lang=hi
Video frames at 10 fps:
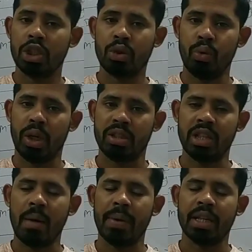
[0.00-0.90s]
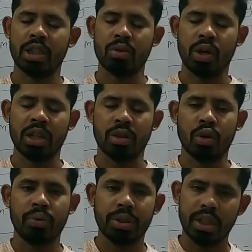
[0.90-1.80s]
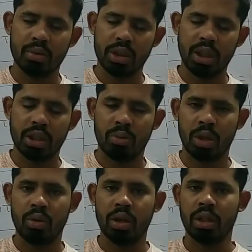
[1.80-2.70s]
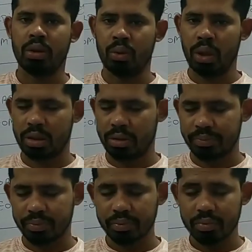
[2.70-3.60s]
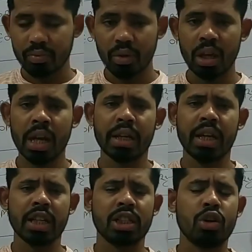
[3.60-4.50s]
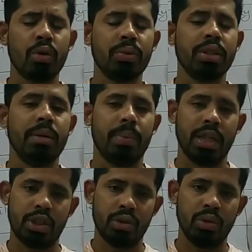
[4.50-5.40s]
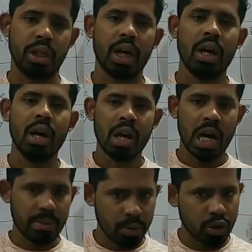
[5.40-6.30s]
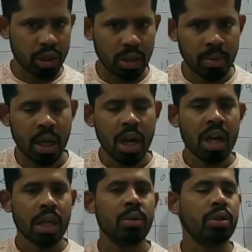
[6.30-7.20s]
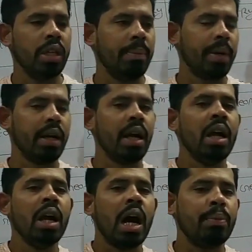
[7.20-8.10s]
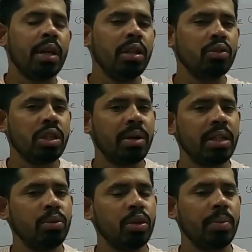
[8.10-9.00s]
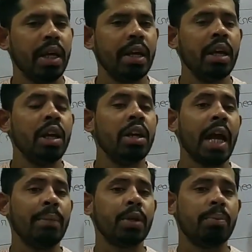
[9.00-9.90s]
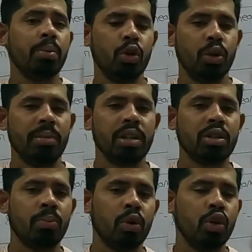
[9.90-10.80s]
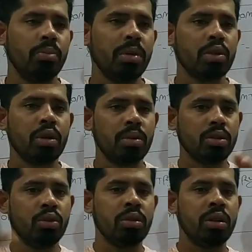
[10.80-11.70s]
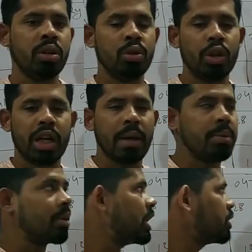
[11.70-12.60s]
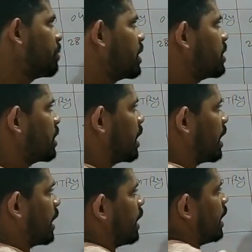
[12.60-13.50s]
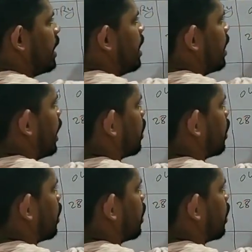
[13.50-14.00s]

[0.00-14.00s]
प्लस टू एक्स यहाँ पे एक्स स्क्वायर का कोफिशेंट कुछ नहीं तो वन होगा टू एक्स यानी कि एक्स का कोफिशेंट प्लस टू हो गया आ रहा है बच्चों समझ में तो हम लोग को ये पढ़ना है आफ्टर देन उसके बाद हम लोग पढ़ेंगे टाइप्स ऑफ पोलोनोमियल तो पोलोनोमियल्स को हम लोग दो दो टाइप्स में क्लासिफिकेशन कर रखे हैं